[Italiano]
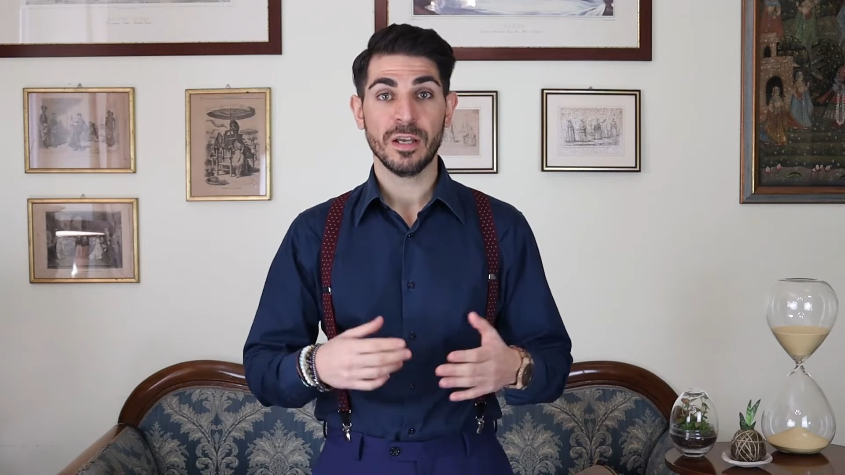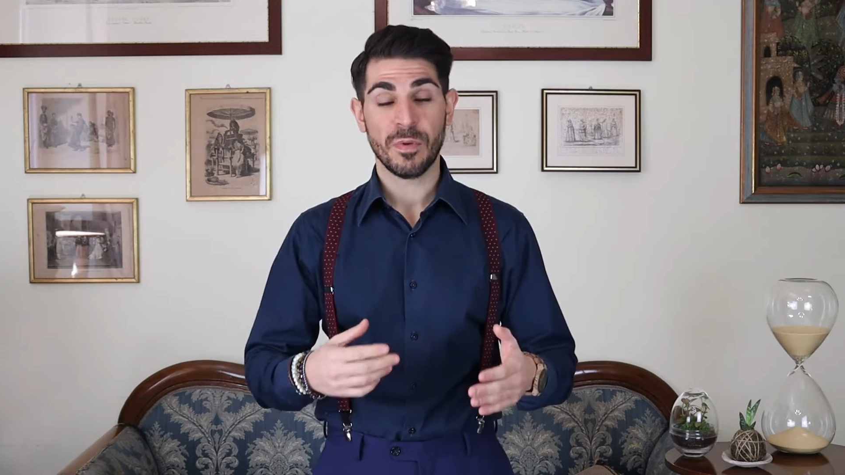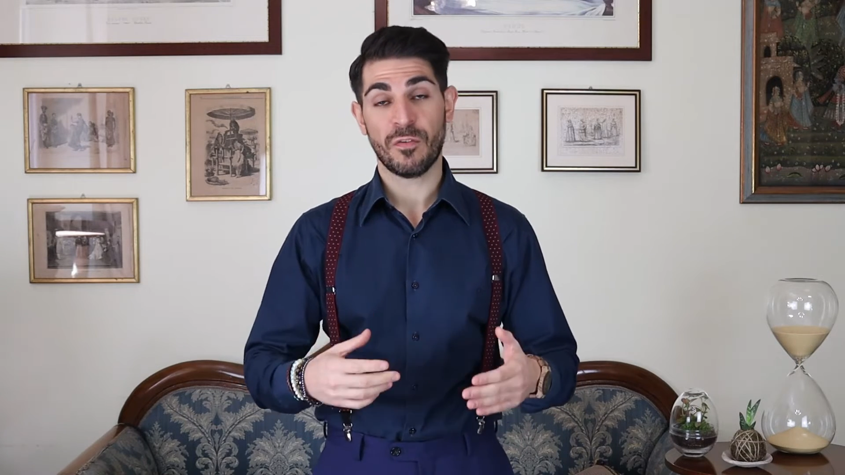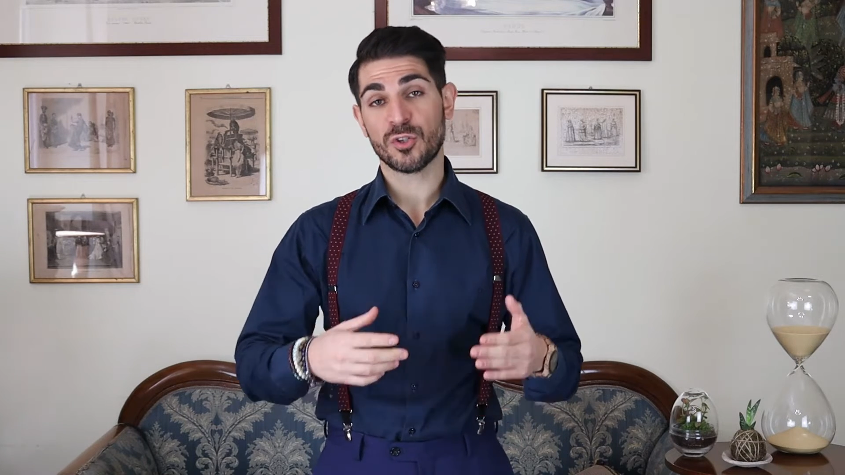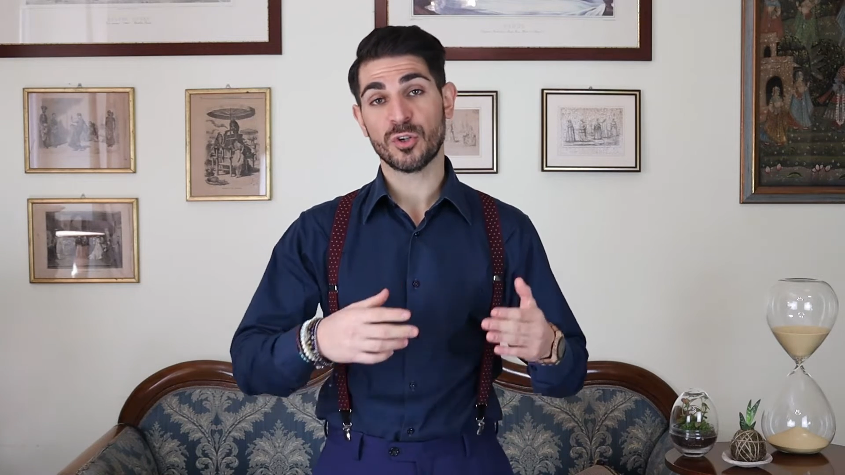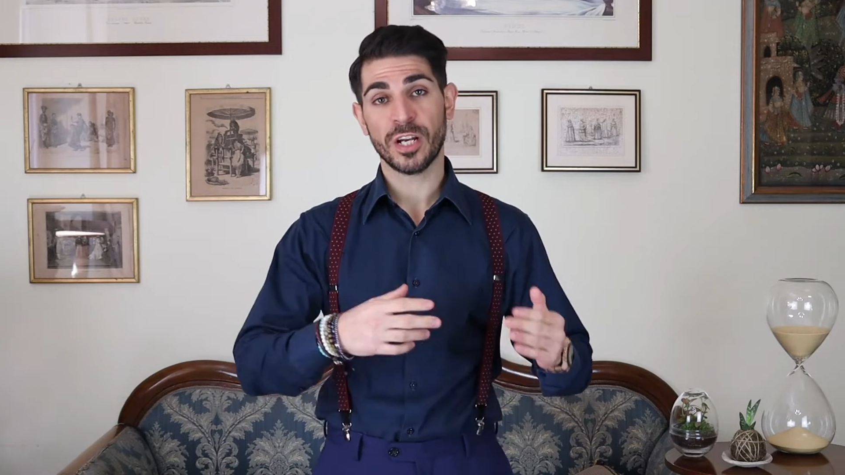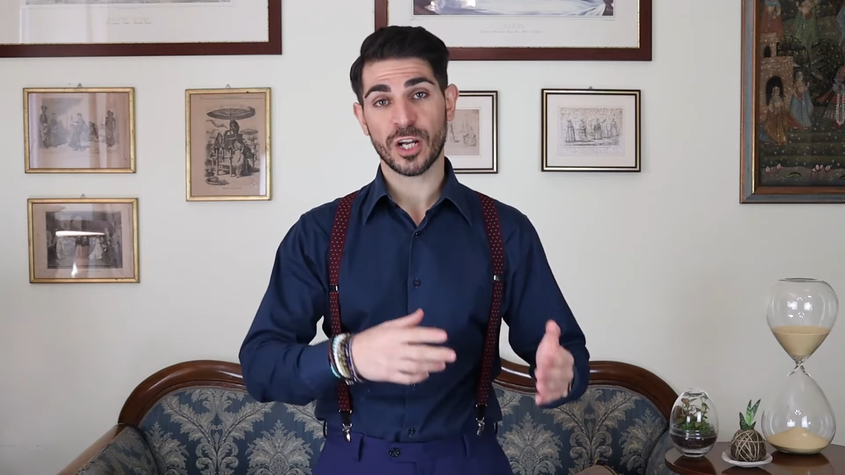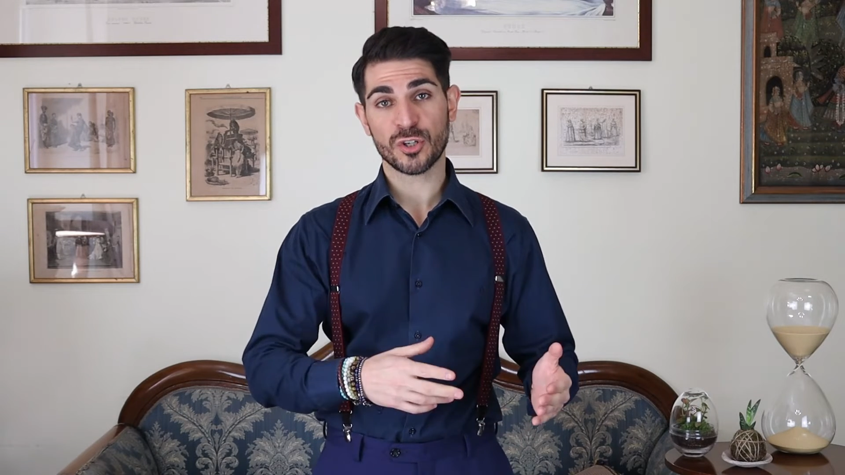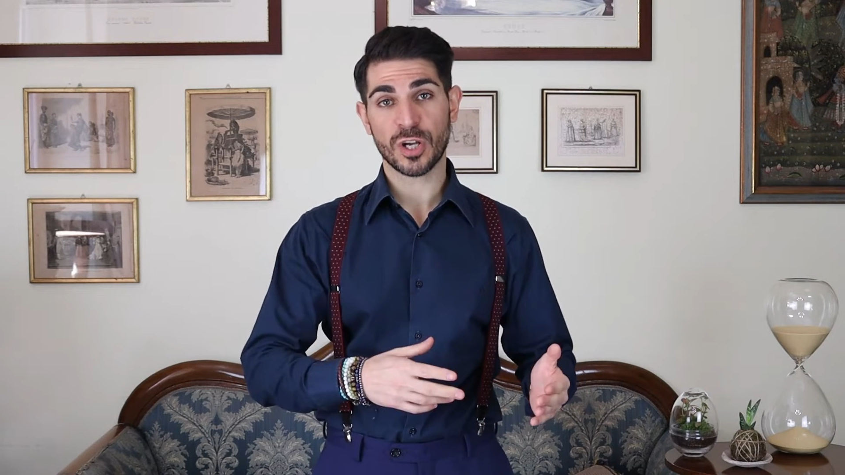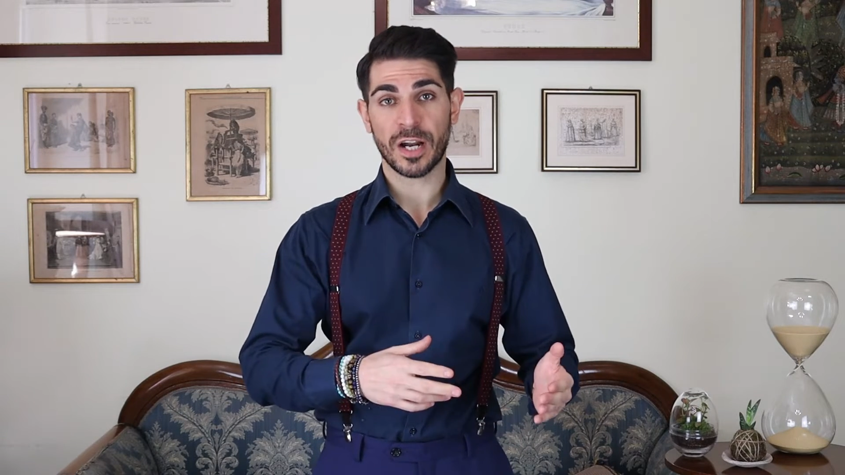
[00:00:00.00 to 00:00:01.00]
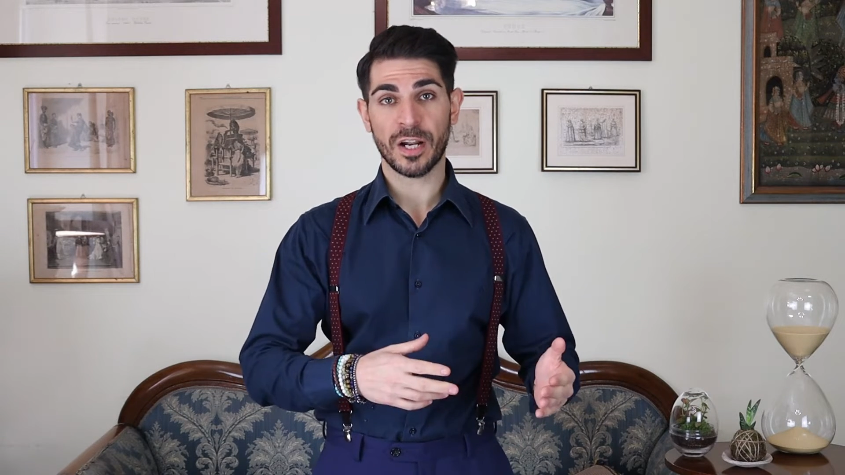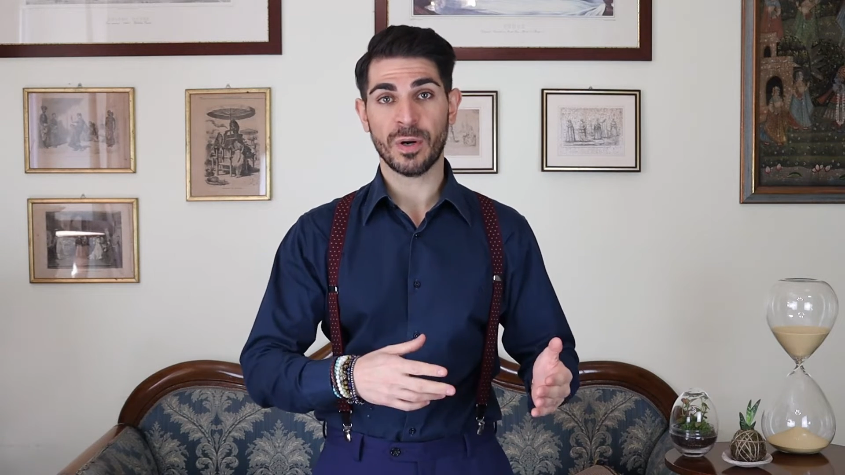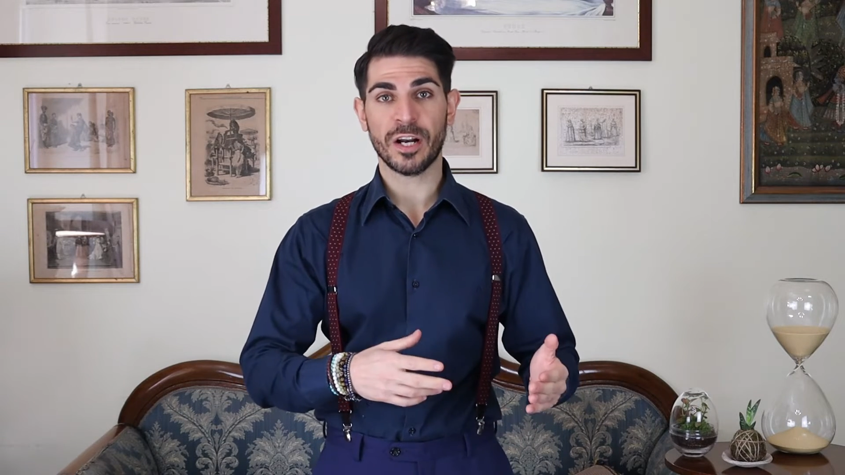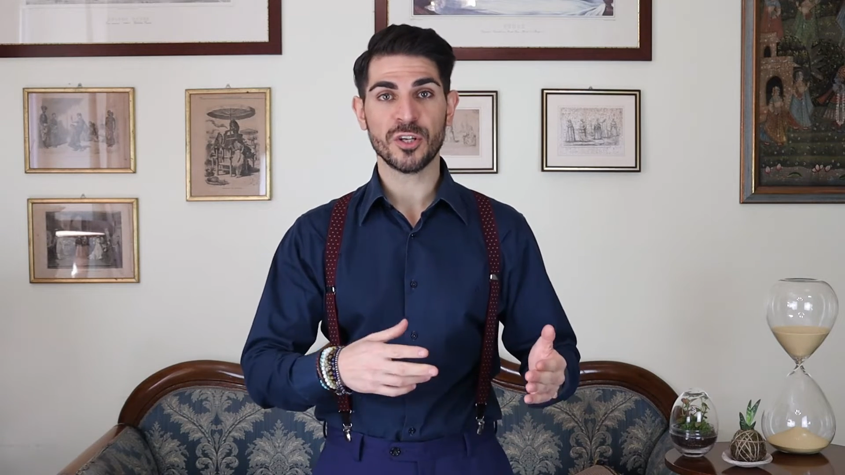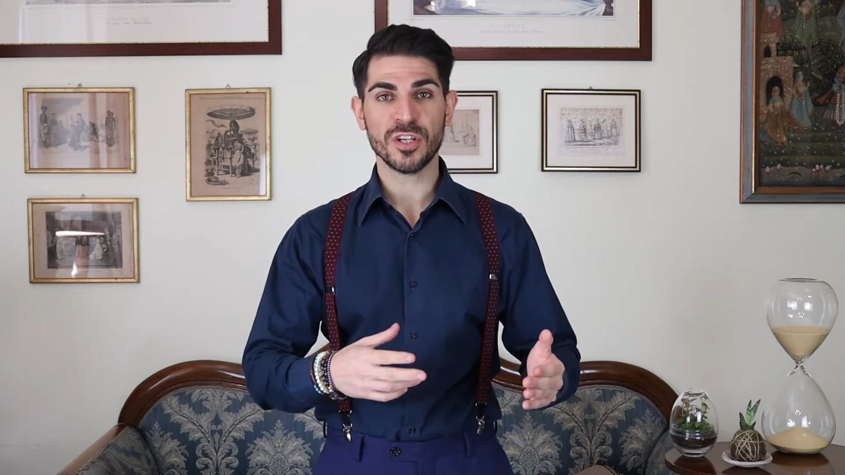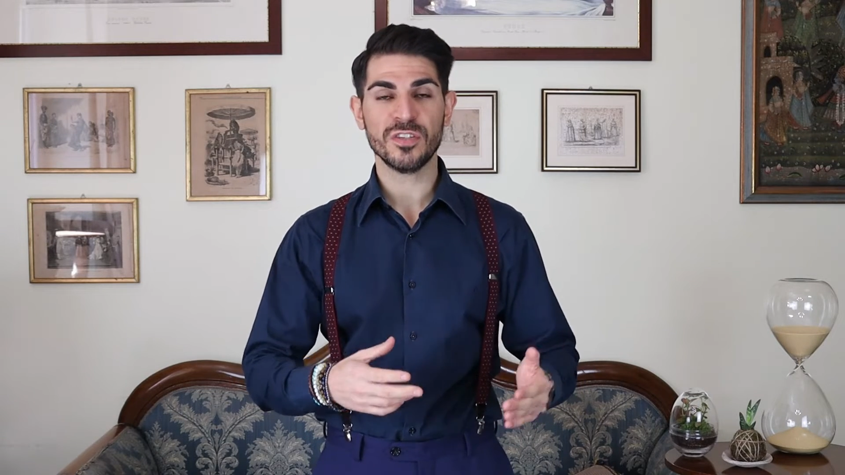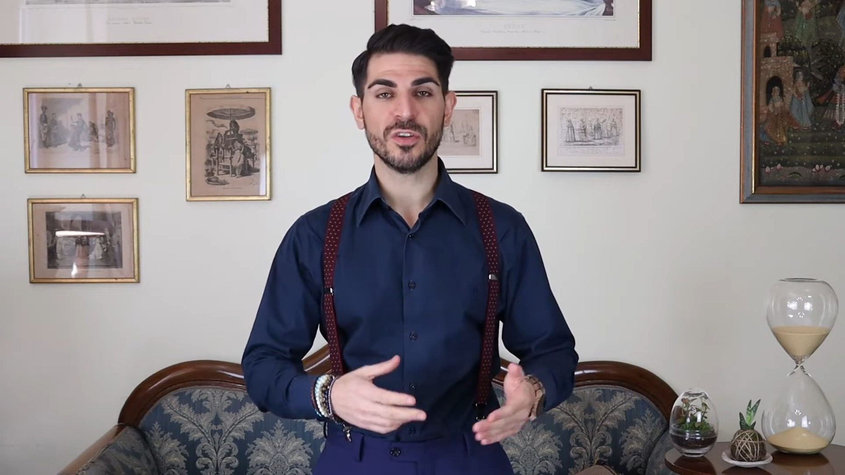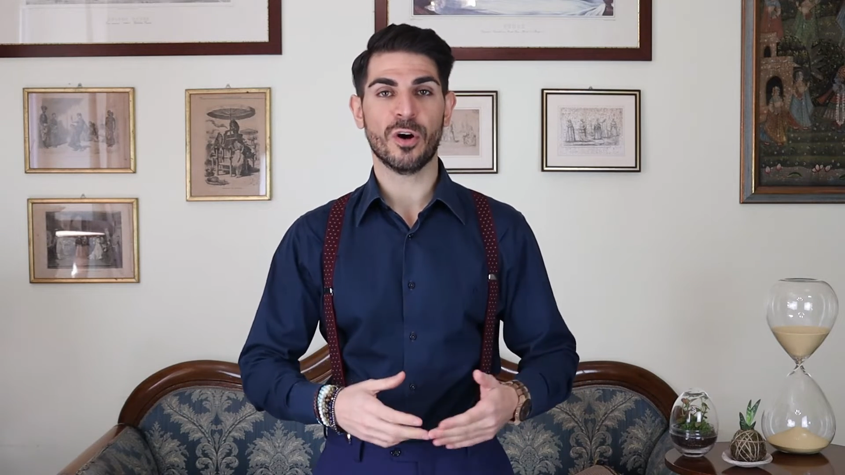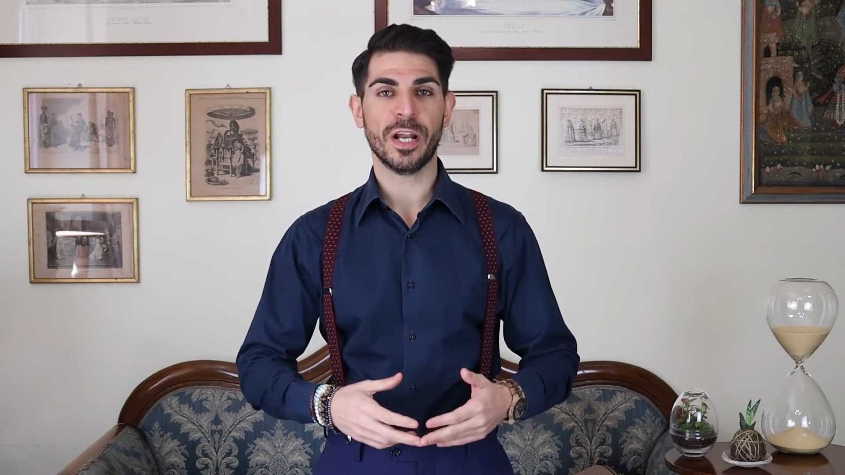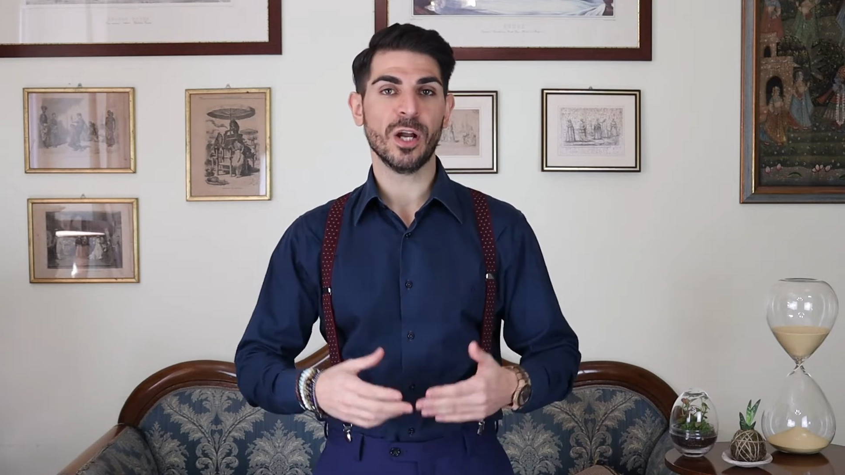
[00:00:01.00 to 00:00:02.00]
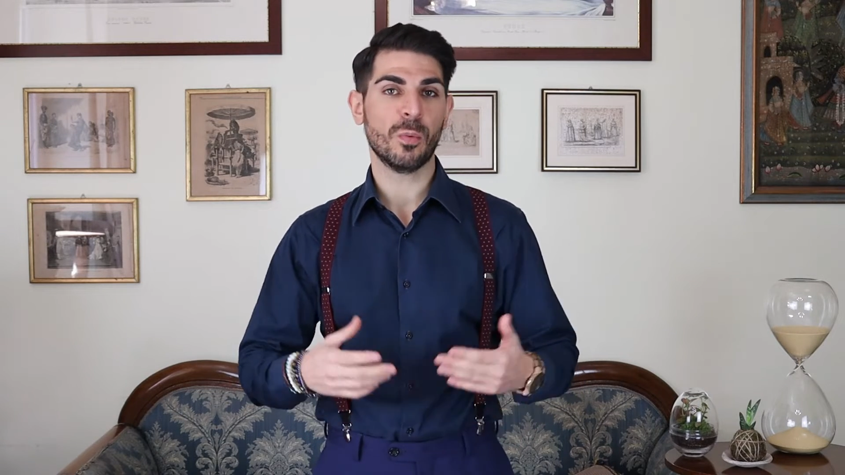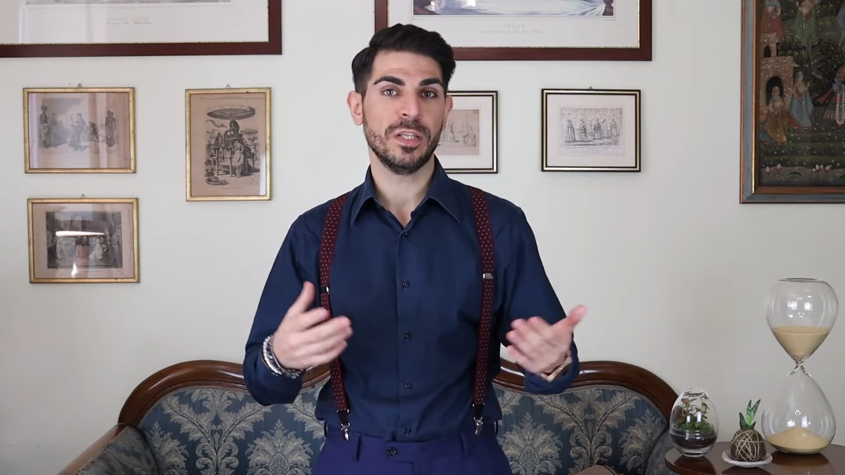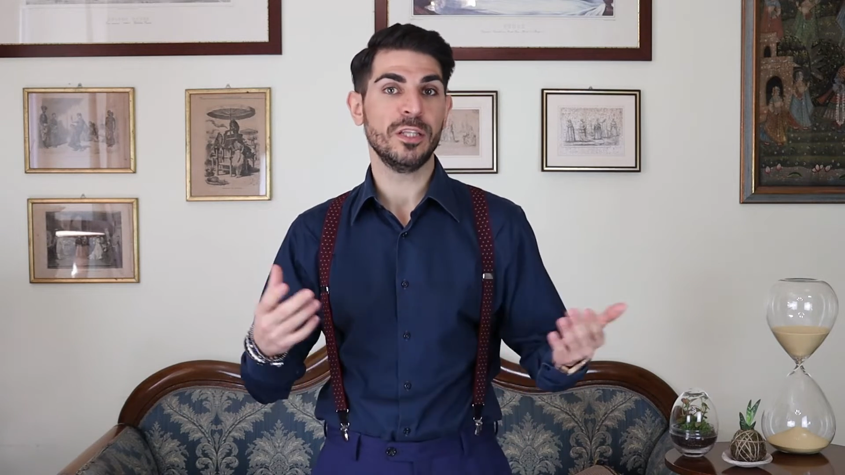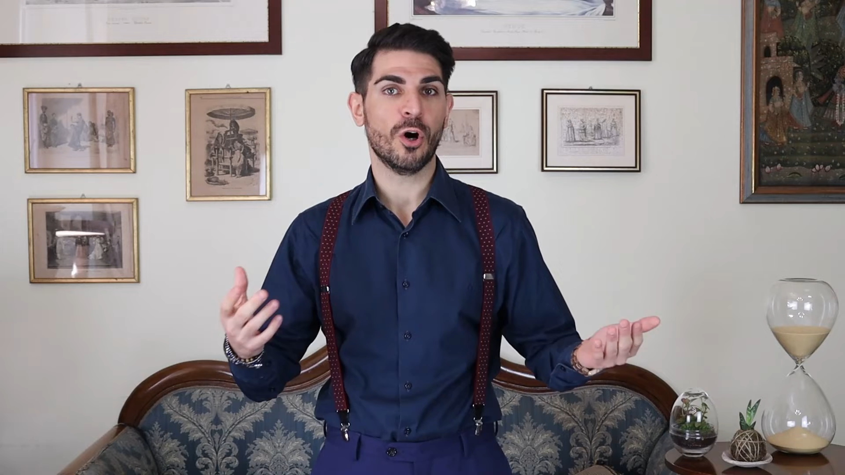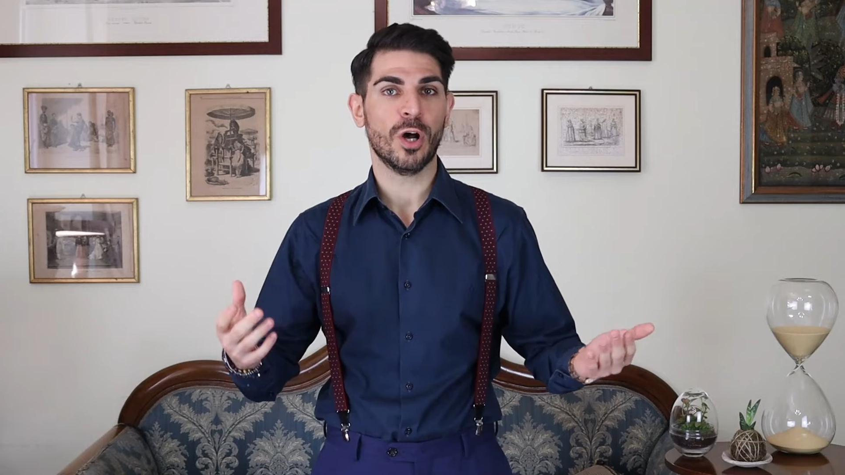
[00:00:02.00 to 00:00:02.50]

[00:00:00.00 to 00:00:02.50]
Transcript: mi faccio rilasciare una recensione e quindi